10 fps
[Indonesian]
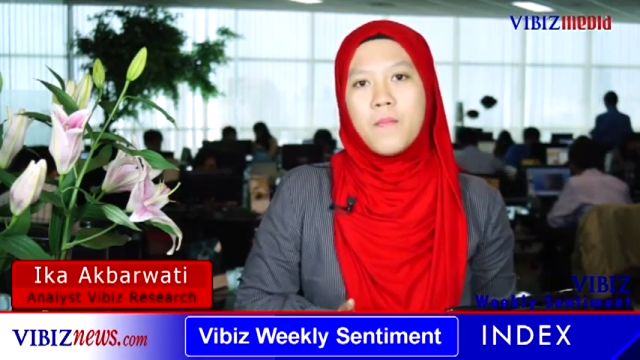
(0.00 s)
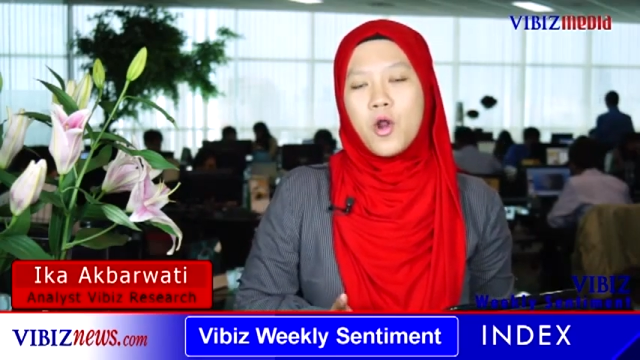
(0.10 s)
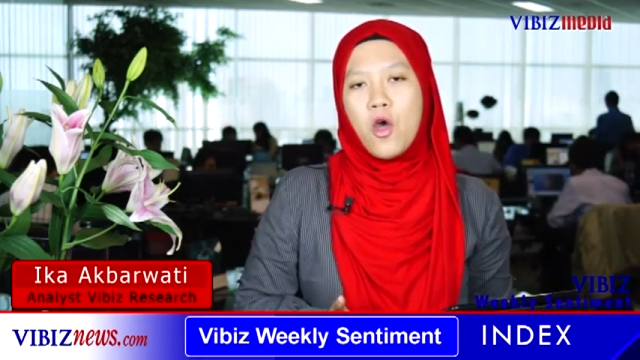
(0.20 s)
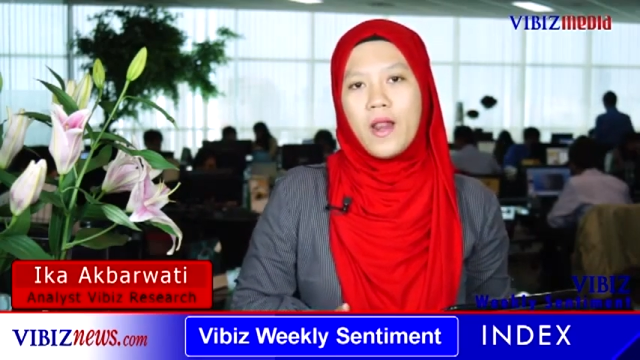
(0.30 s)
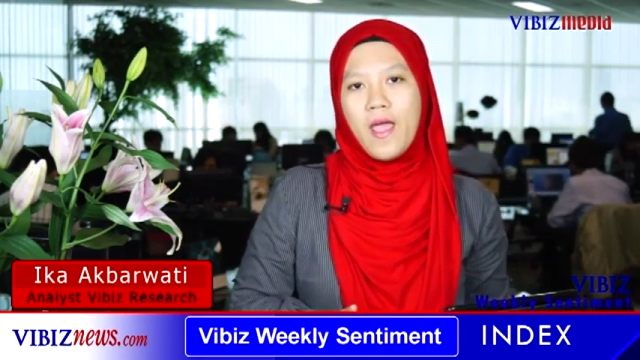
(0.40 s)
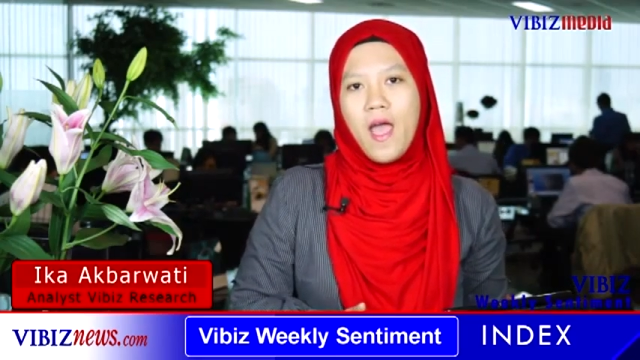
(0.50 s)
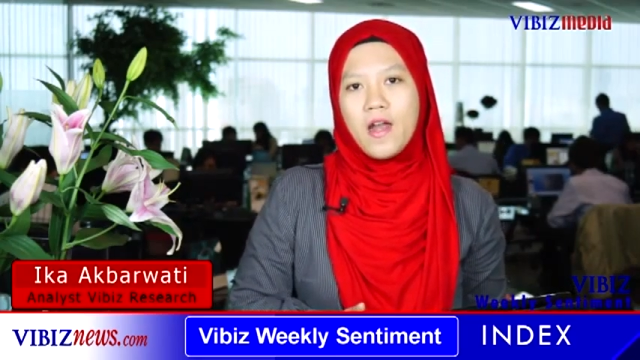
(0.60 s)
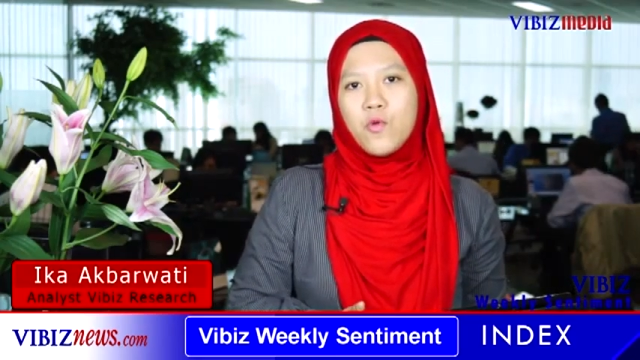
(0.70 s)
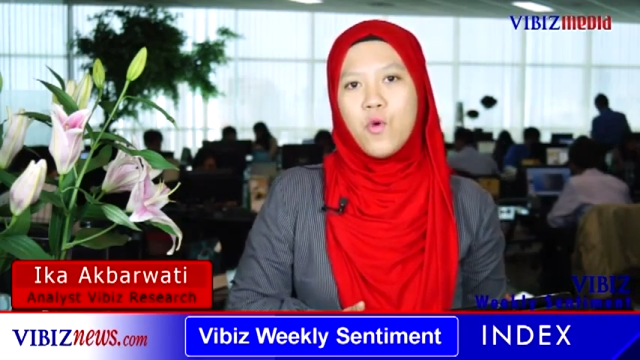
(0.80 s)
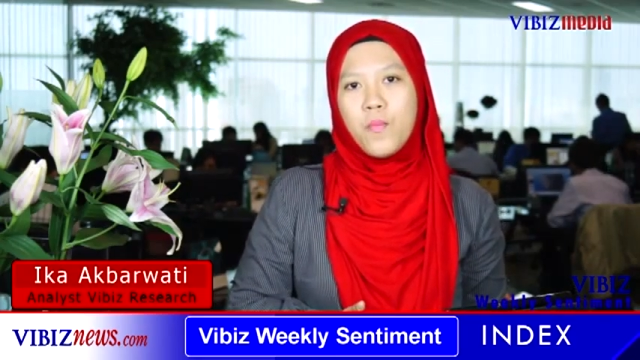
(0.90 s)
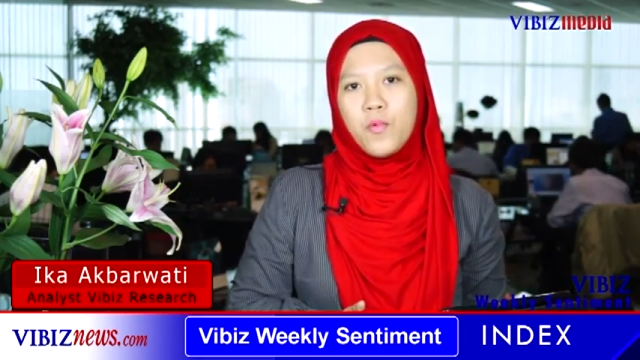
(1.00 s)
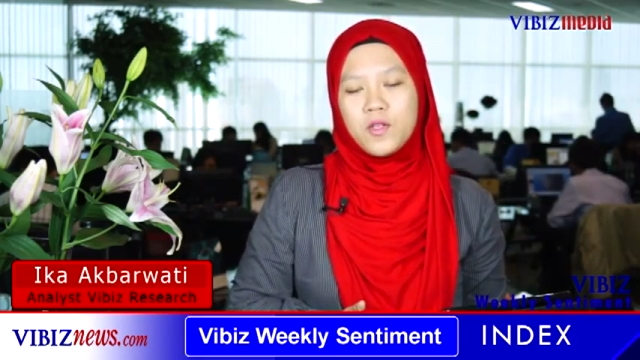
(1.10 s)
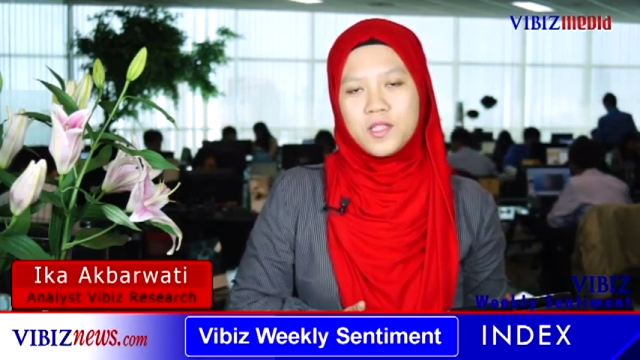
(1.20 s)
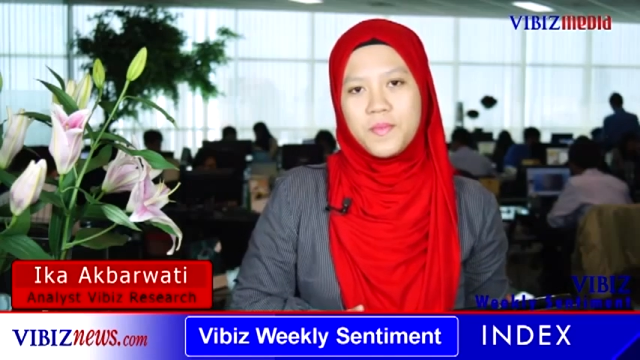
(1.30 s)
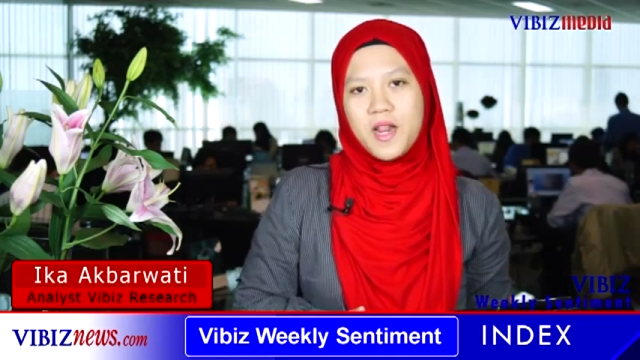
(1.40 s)
perolehan
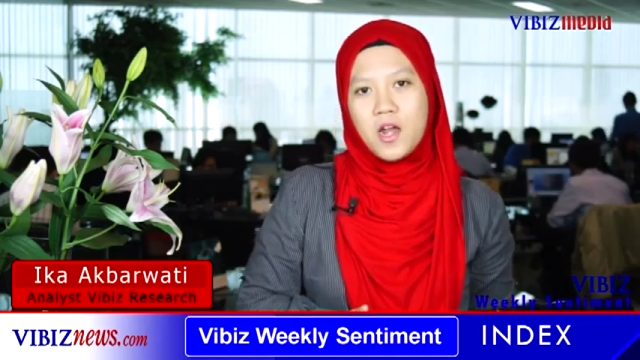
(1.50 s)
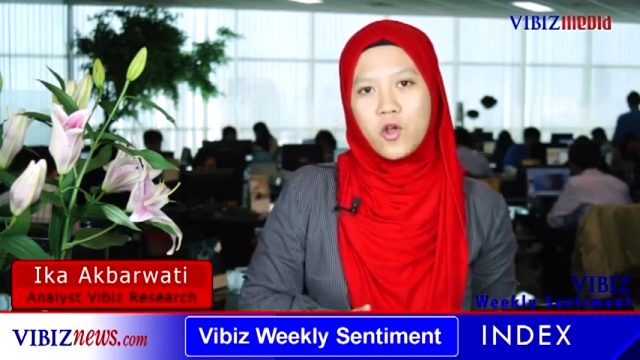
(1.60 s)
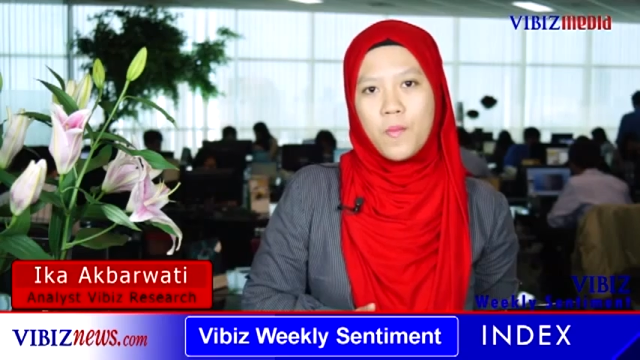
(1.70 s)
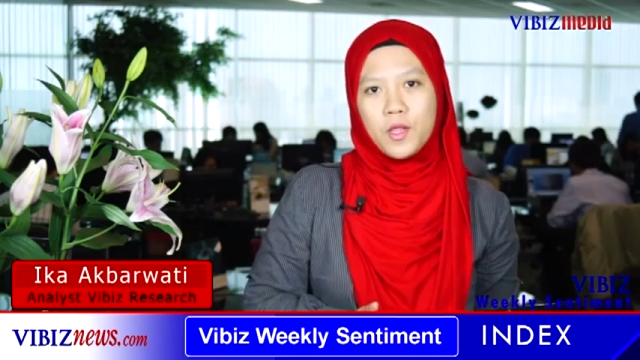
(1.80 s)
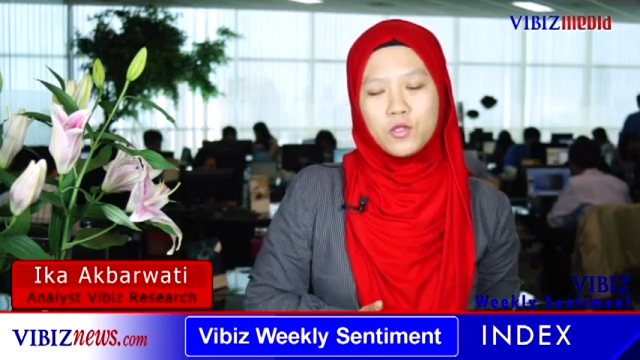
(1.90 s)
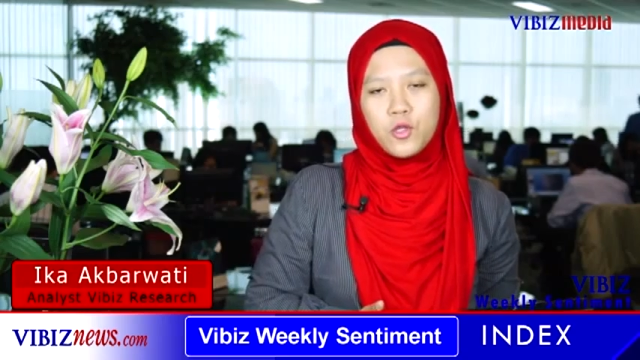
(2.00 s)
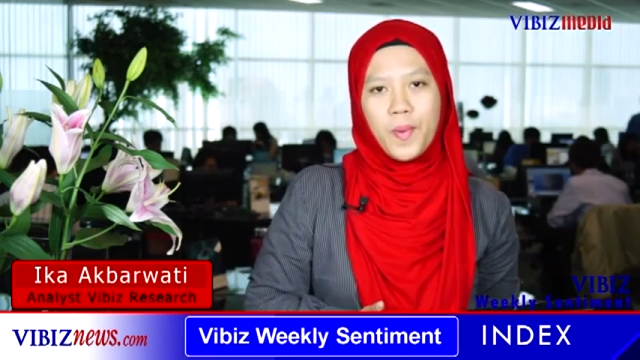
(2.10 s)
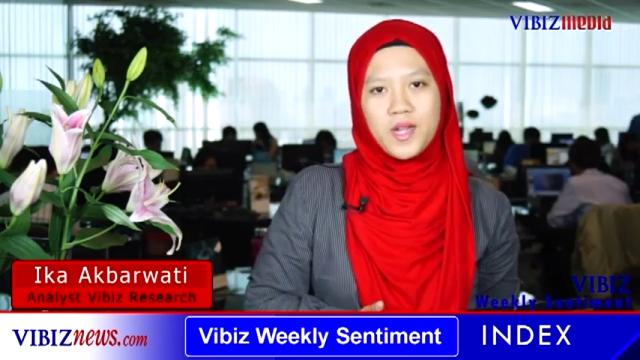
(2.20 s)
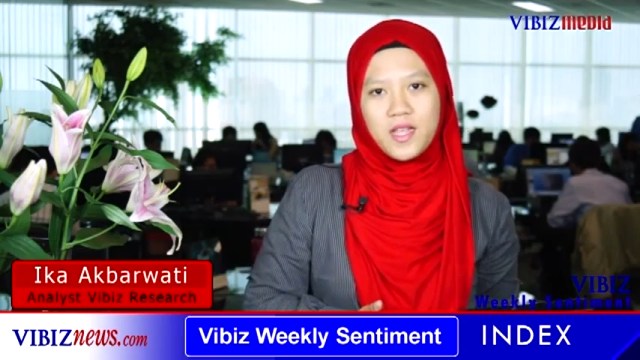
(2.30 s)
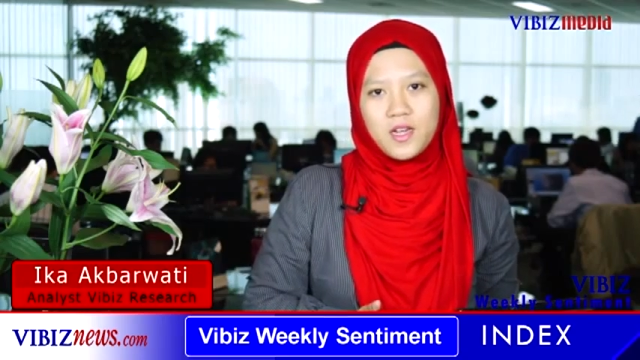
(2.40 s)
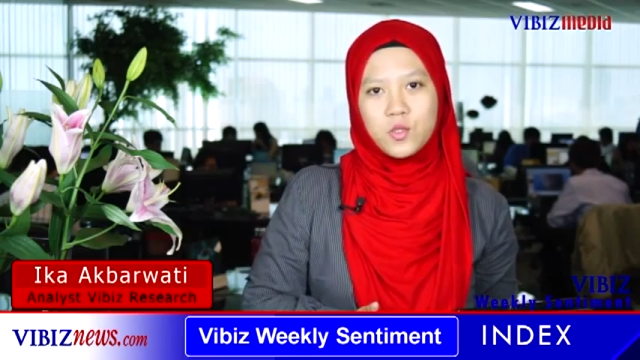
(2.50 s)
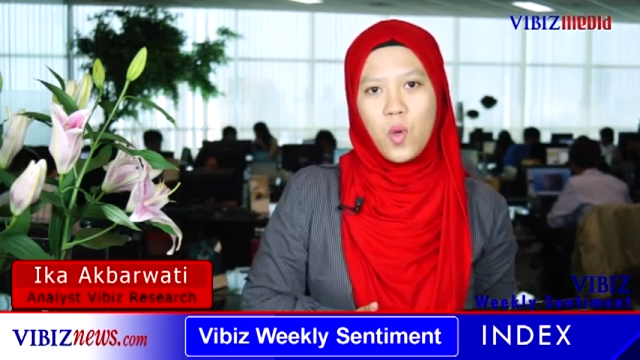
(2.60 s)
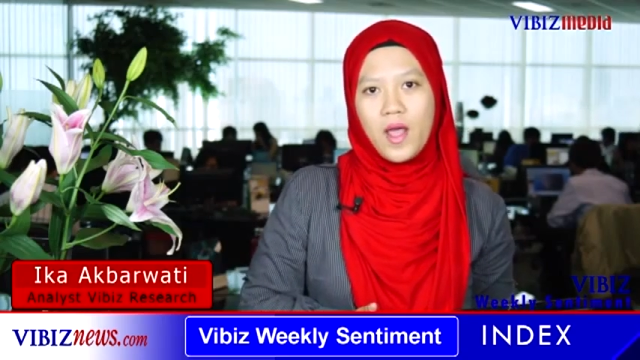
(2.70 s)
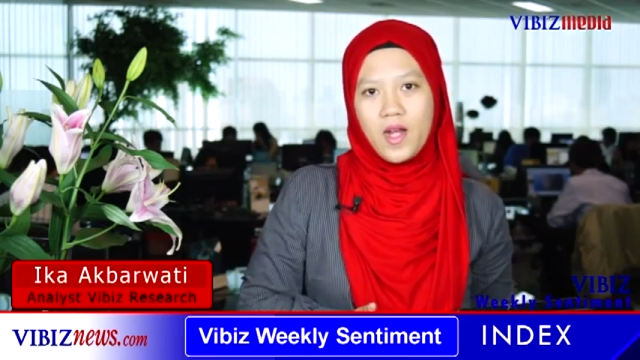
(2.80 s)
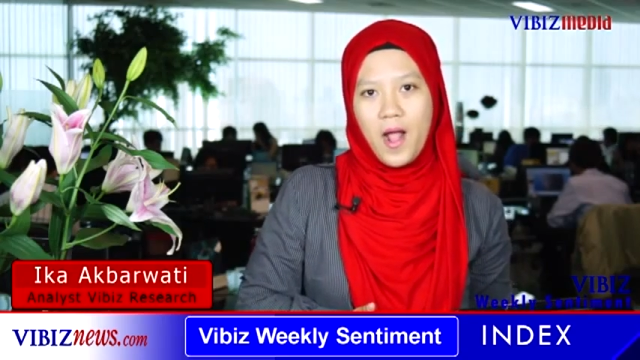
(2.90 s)
29,7 persen
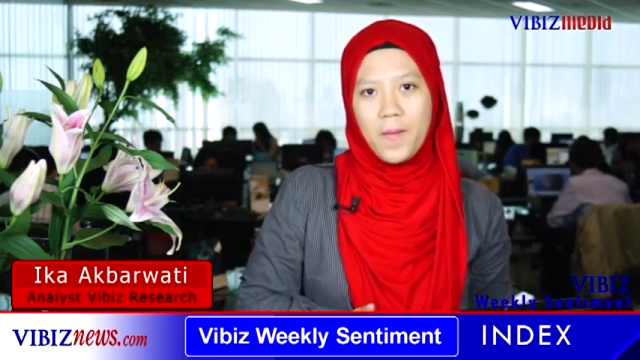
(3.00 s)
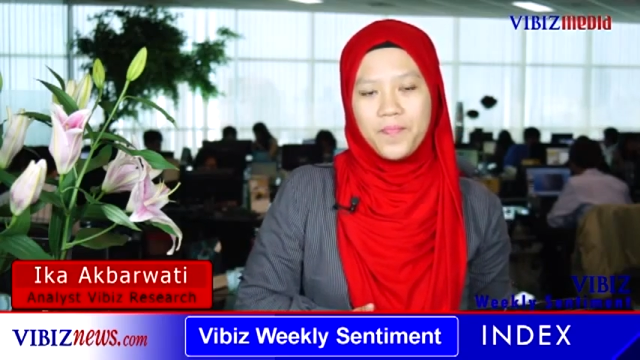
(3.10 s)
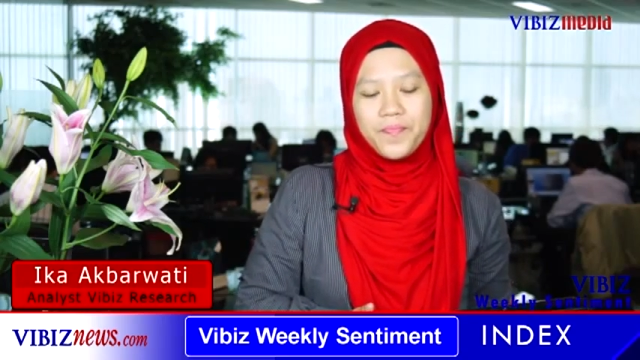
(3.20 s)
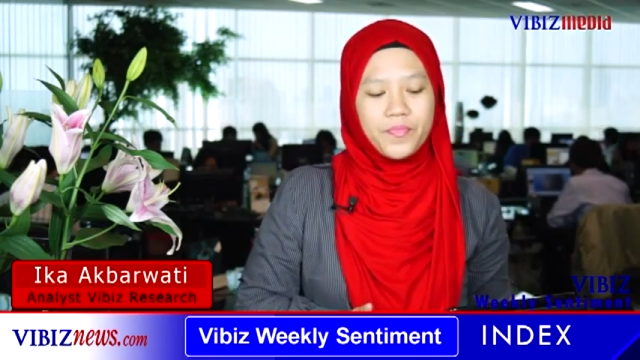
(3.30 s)
suara.